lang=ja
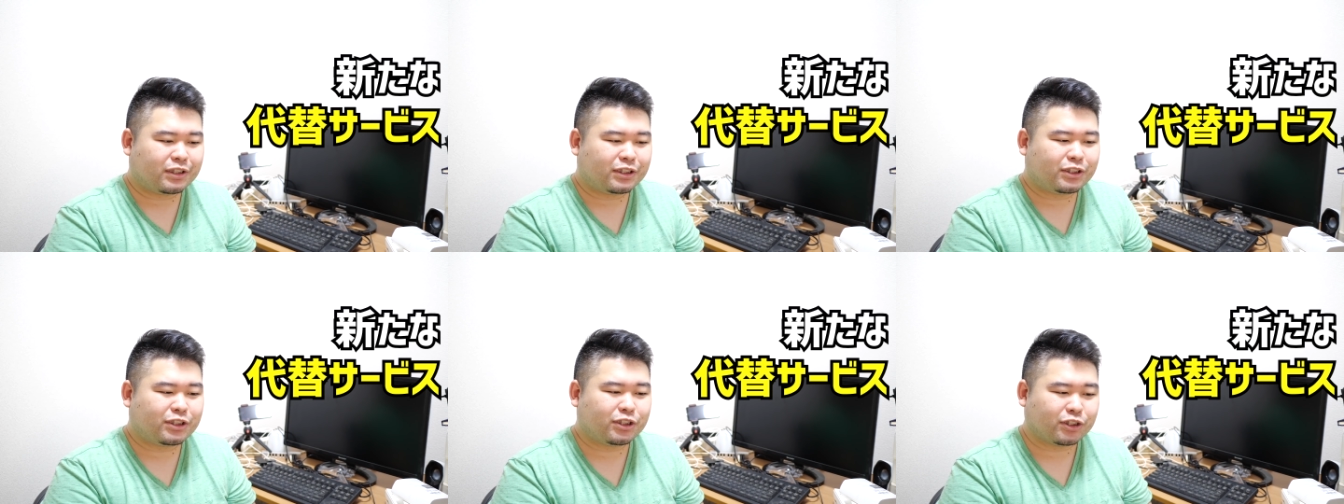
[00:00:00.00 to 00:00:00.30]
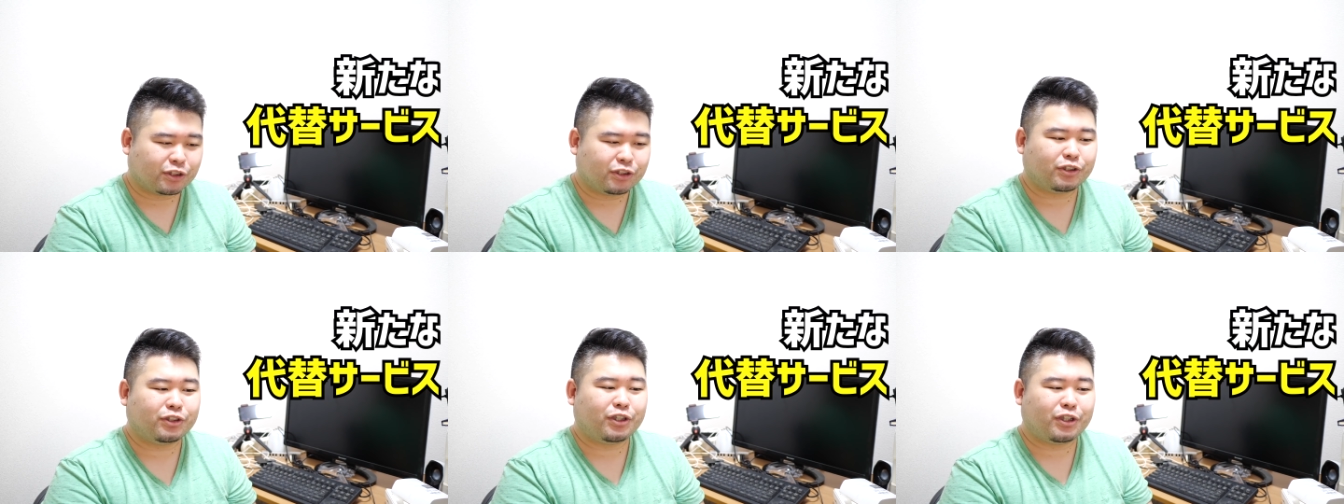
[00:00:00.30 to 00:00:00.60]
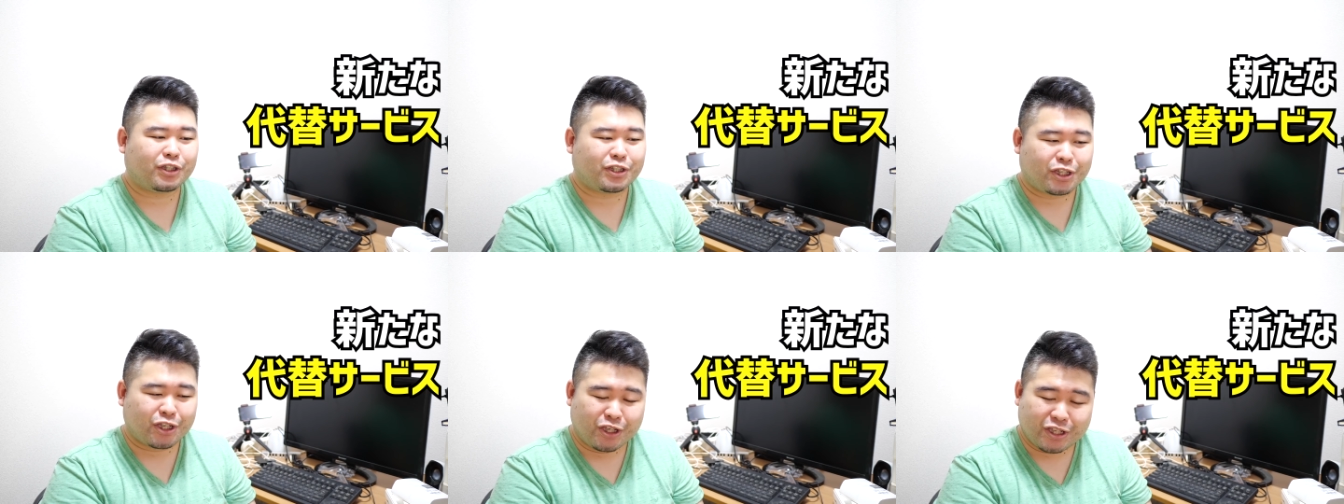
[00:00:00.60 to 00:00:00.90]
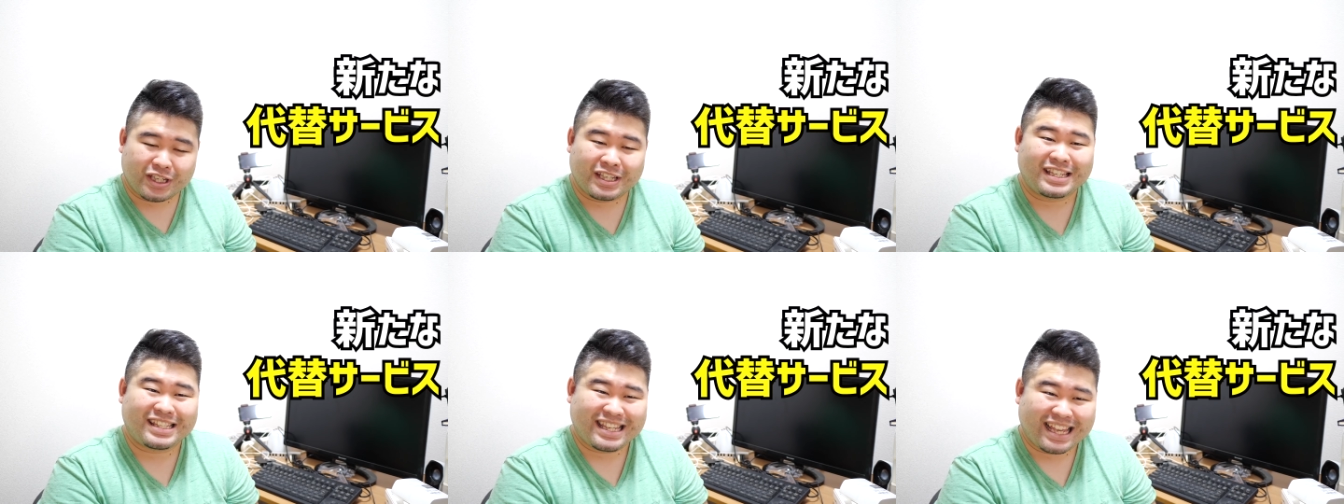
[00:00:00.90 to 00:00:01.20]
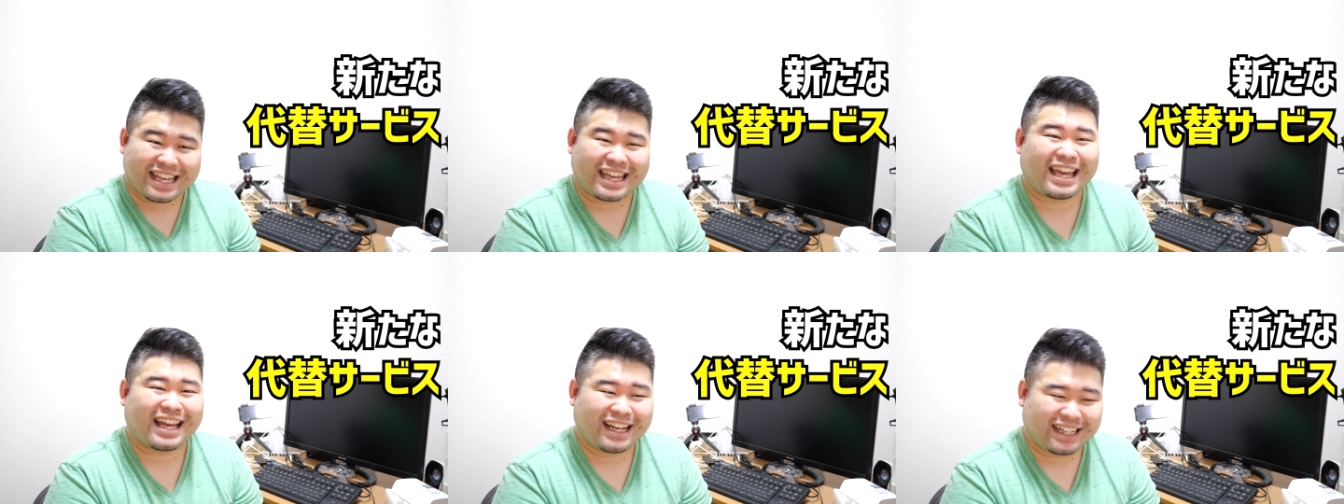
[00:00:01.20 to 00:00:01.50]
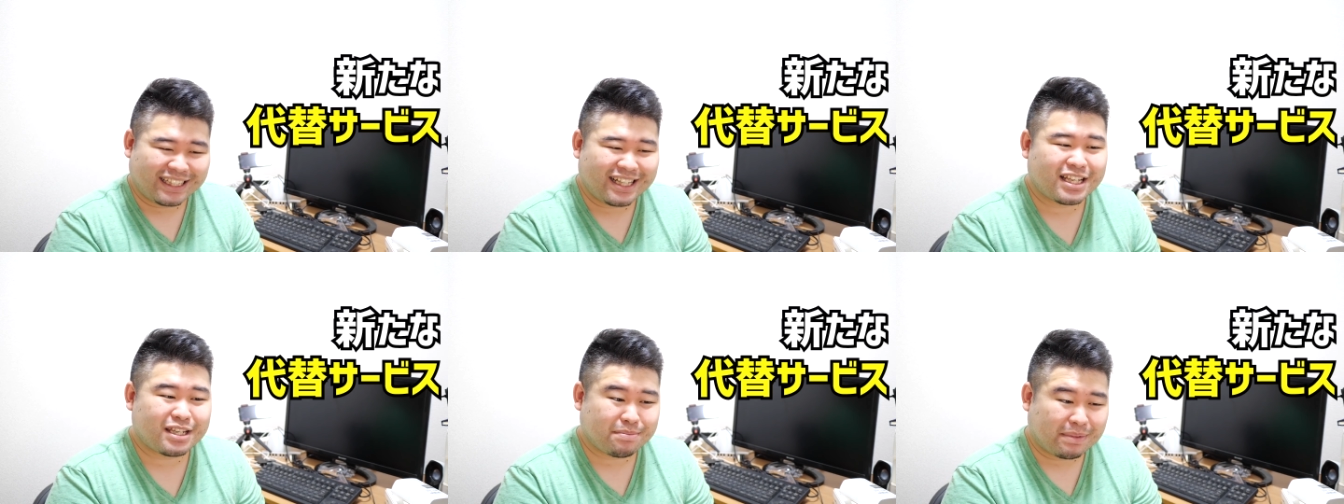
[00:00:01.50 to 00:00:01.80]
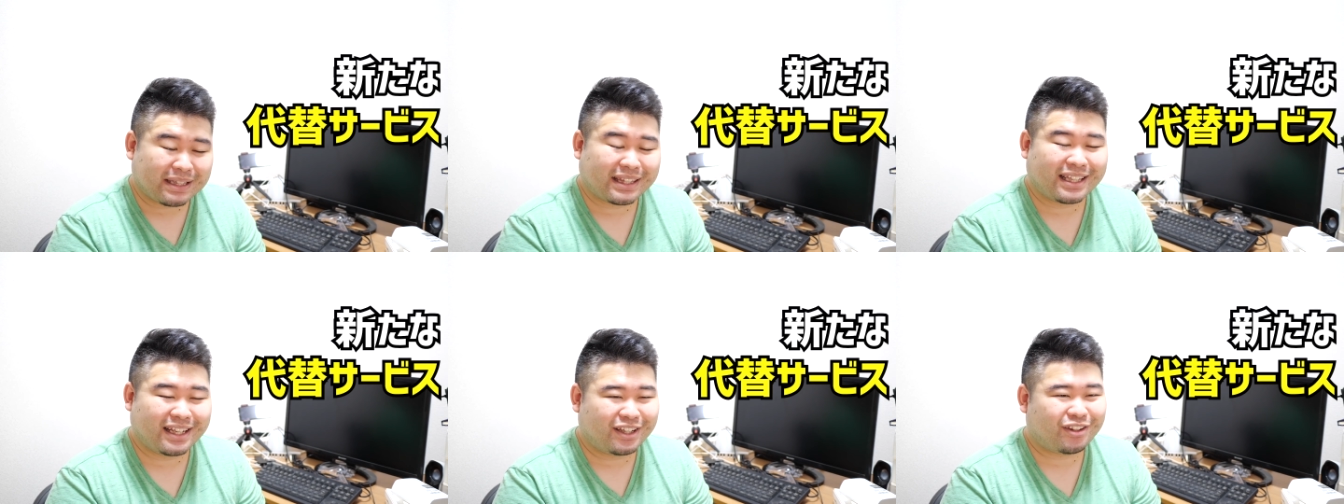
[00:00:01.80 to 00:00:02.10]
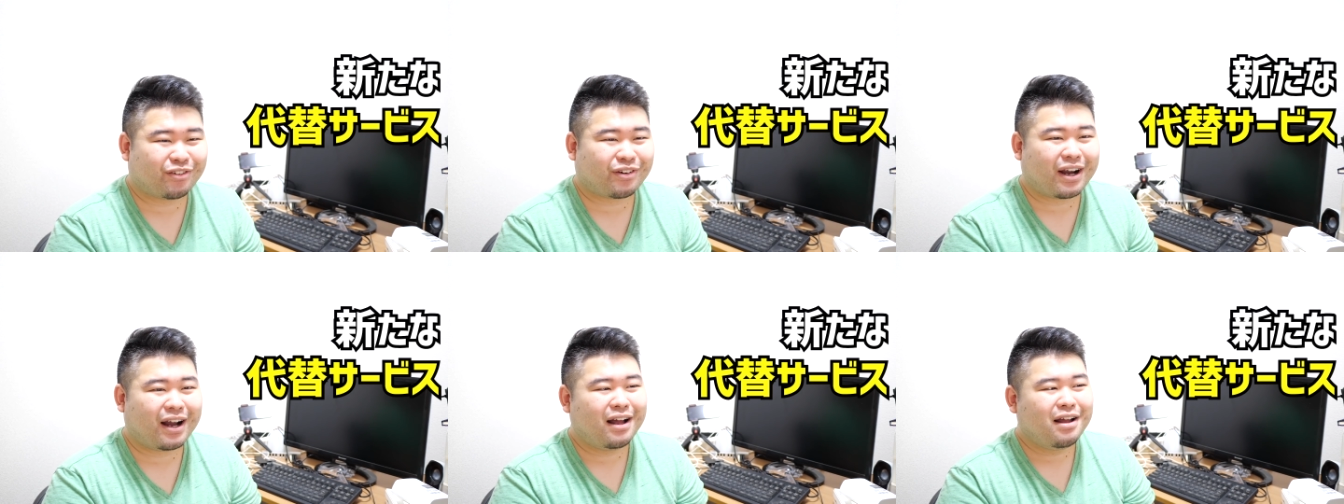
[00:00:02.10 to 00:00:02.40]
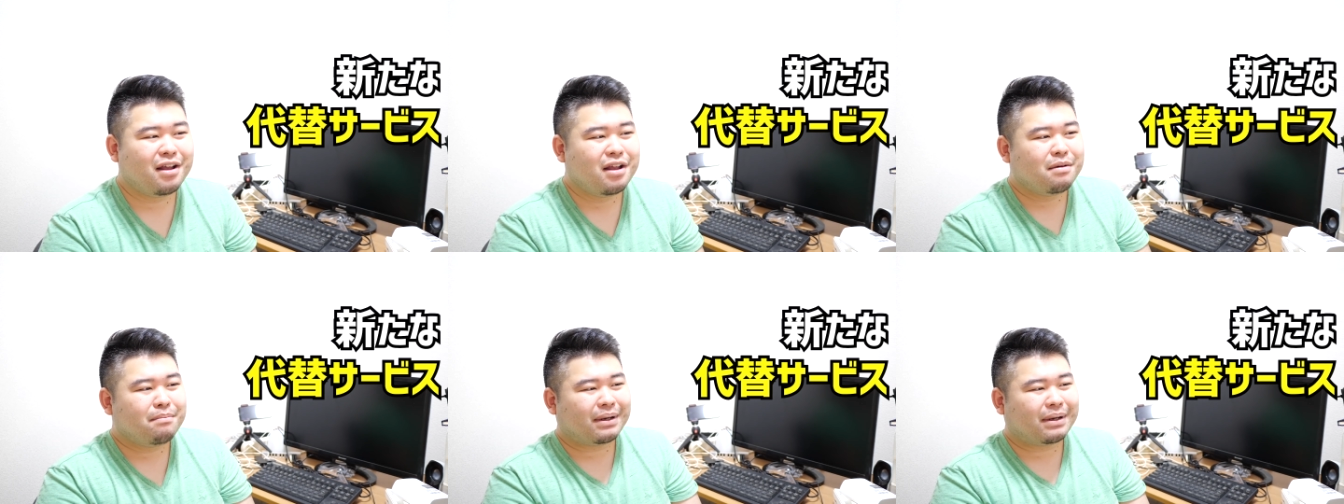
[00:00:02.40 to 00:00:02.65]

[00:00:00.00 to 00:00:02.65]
すぐ通知制限が来てしまったりとか、